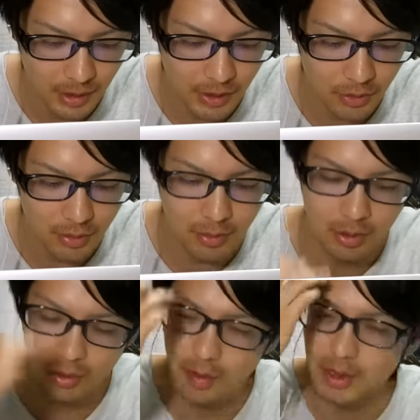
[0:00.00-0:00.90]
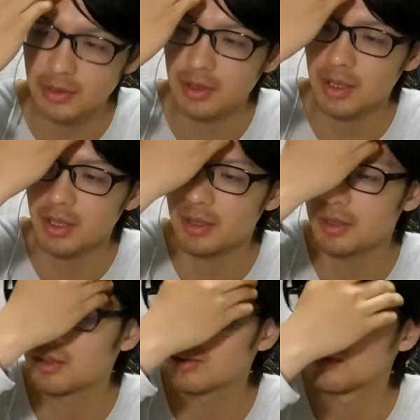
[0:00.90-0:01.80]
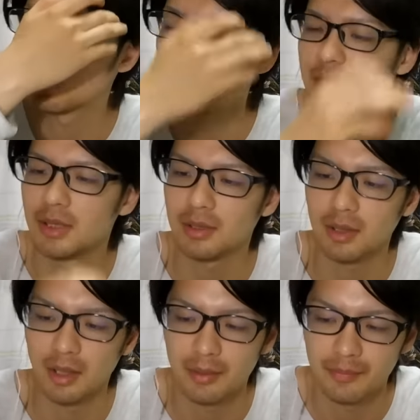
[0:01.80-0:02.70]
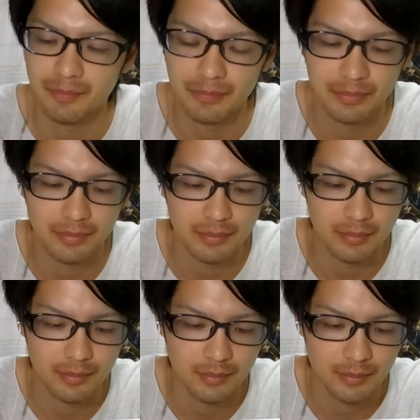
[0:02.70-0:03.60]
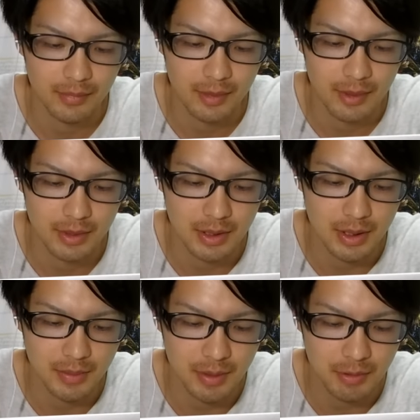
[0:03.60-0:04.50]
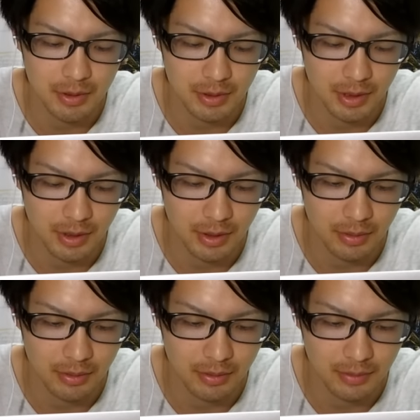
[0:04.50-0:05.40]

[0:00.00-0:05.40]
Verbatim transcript: 解放も終わりそうだねこの感じだったらスキルマはもちろんなんだけど